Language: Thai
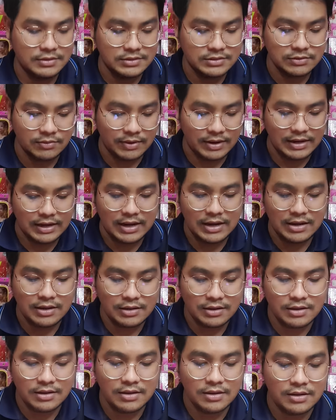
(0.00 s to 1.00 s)
สวยนะ
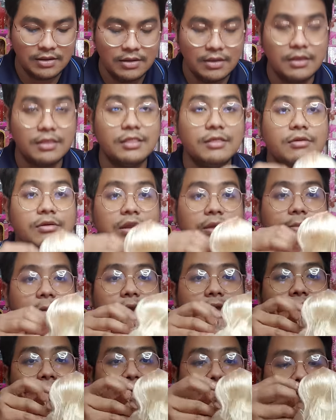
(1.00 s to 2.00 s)
รุ่นนี้เป็น
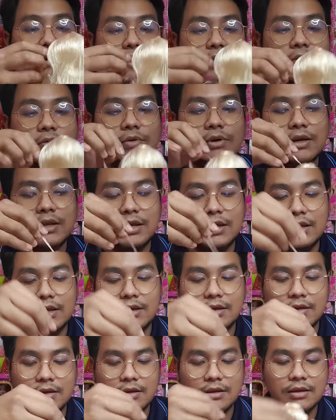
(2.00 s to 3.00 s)
อีกหนึ่งรุ่นที่
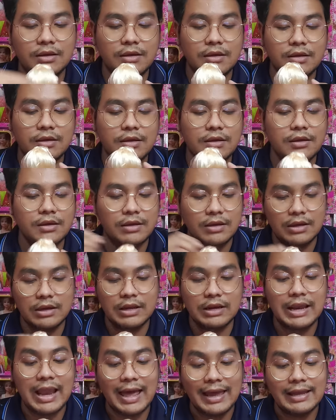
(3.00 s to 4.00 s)

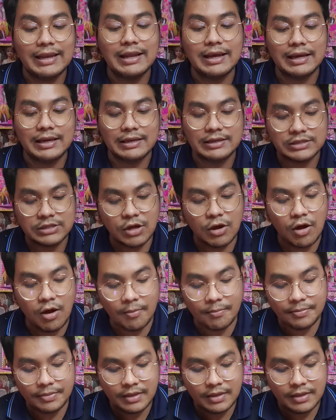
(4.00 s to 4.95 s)
ไลท์เลยชอบ